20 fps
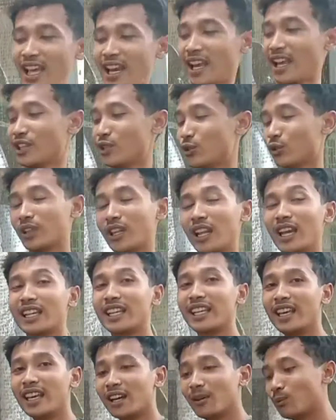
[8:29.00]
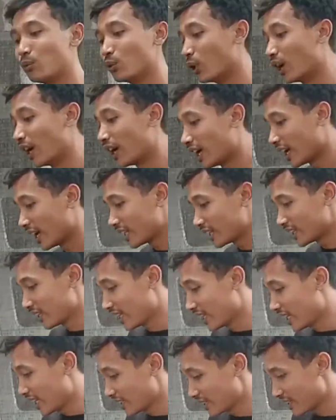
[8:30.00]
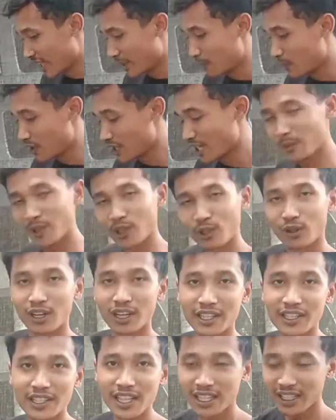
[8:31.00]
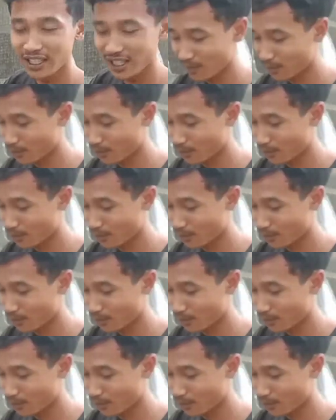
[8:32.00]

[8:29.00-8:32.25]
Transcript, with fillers: lanjut lagi ya buat yang semi-semi koleksian ya